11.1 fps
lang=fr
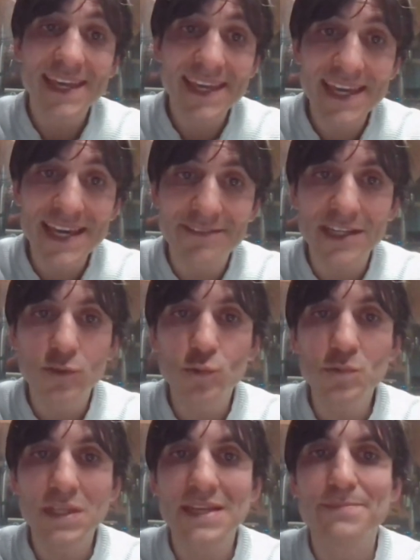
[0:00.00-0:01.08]
Et avec
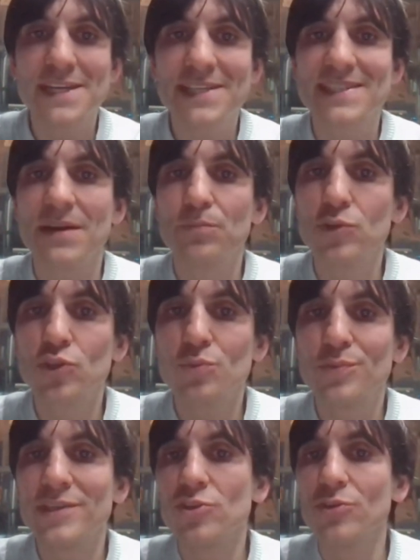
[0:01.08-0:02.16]
toutes les baisses d'impôts
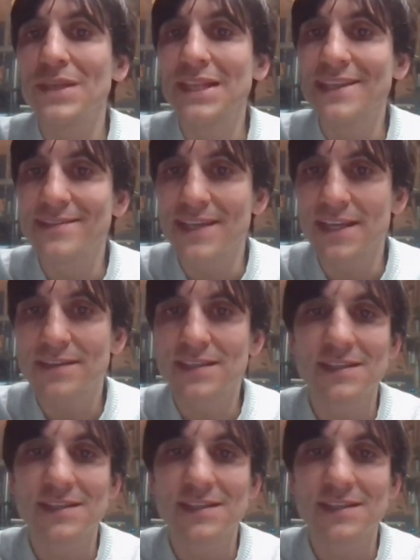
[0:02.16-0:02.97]
depuis 2017,